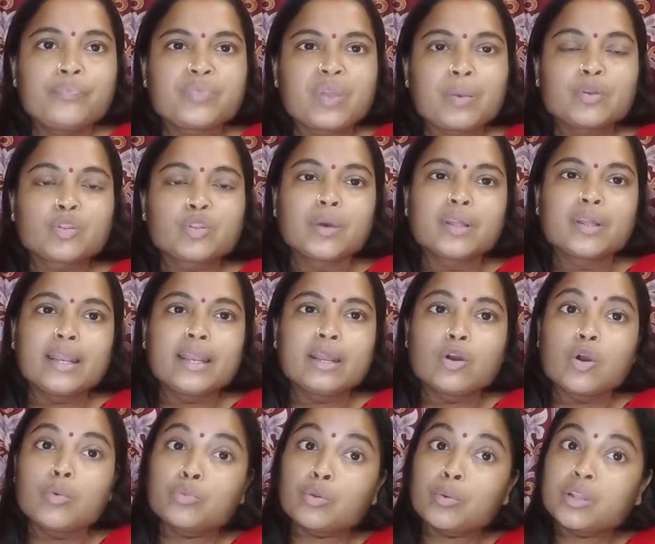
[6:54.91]
দেখবো তোমাদের
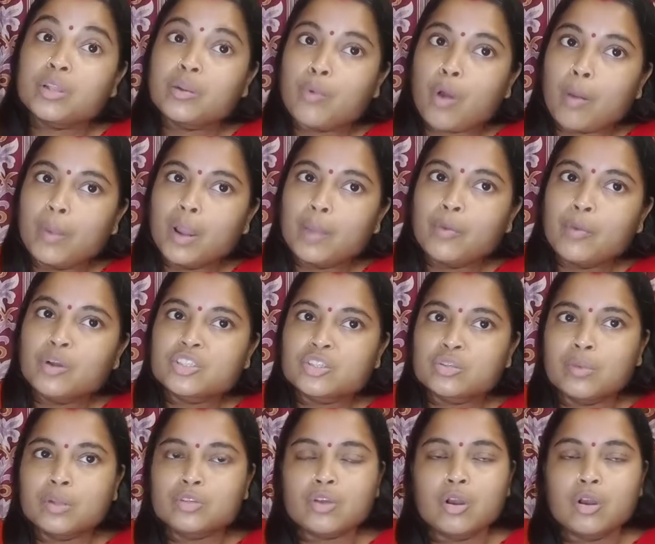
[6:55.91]
এরকম তোমাদের প্রবলেম হচ্ছে
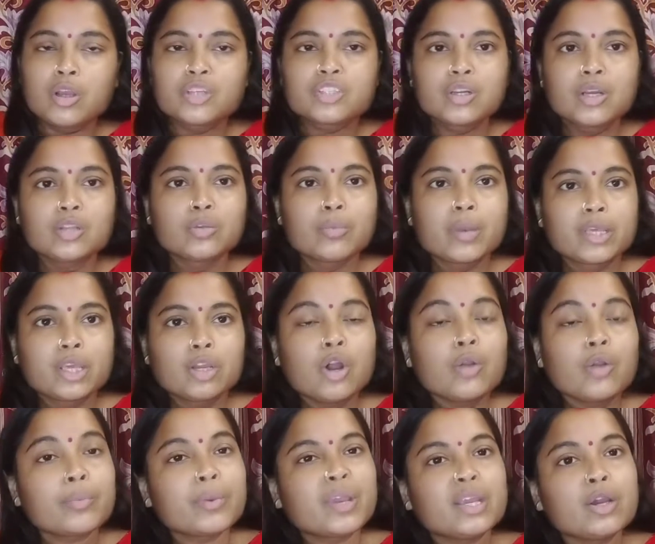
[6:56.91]
তোমার সঙ্গে সঙ্গে তোমরা কী
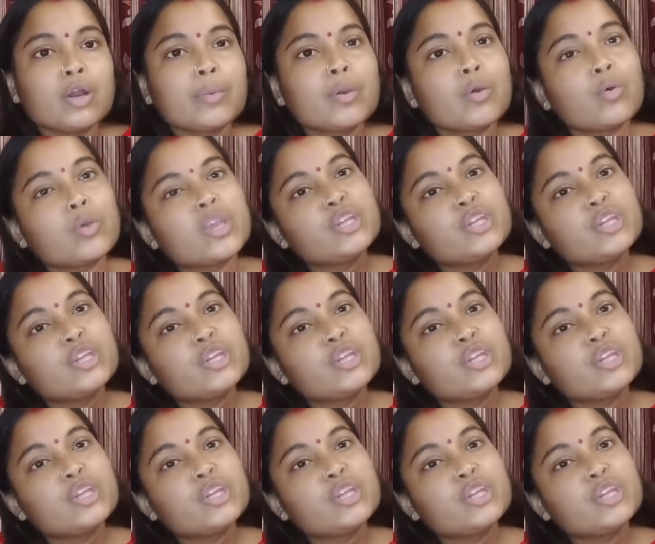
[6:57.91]
করো কীভাবে